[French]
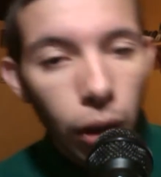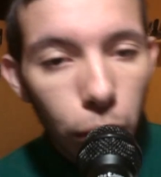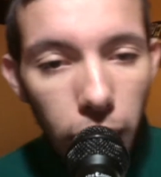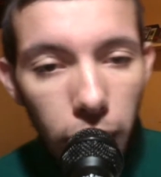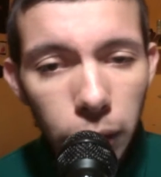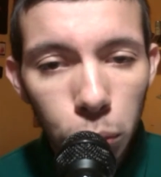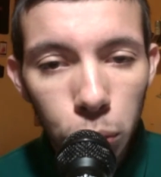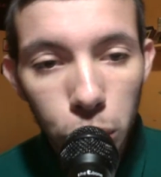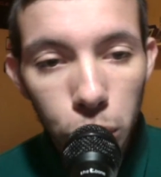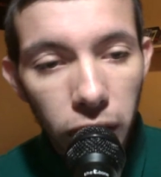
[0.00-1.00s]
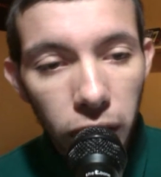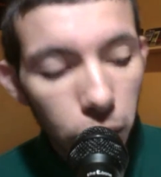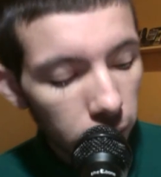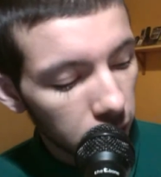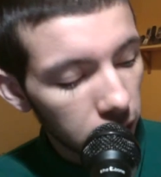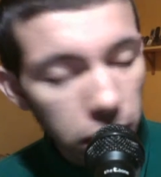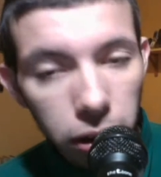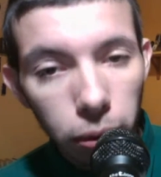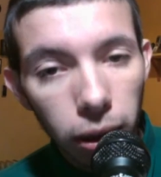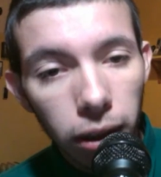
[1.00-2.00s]
Voilà, donc euh, côté connectique,
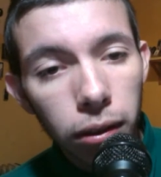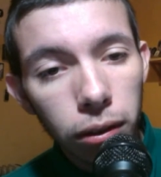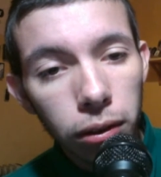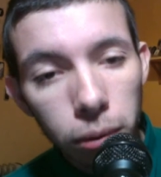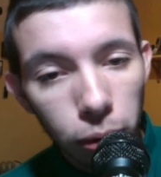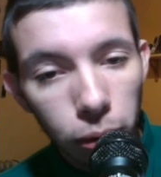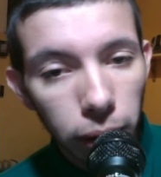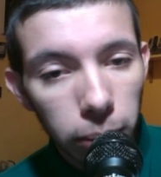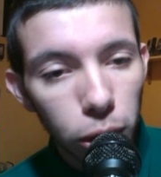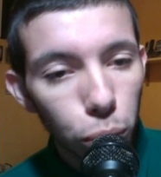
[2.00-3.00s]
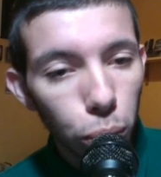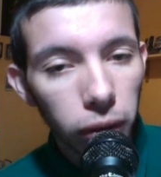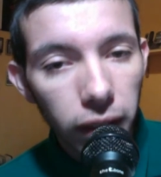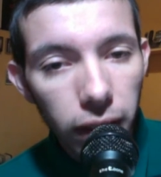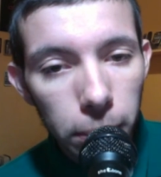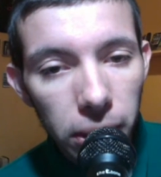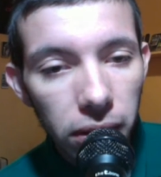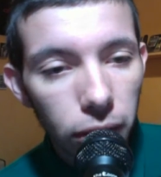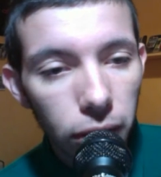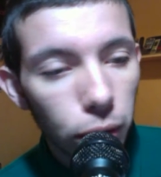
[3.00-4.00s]
hein, voilà, hein, on va faire un petit tour très
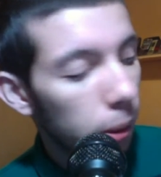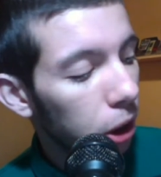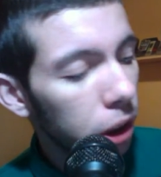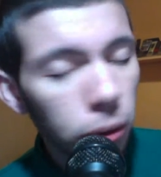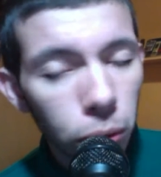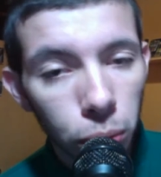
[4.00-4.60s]
rapide de la machine.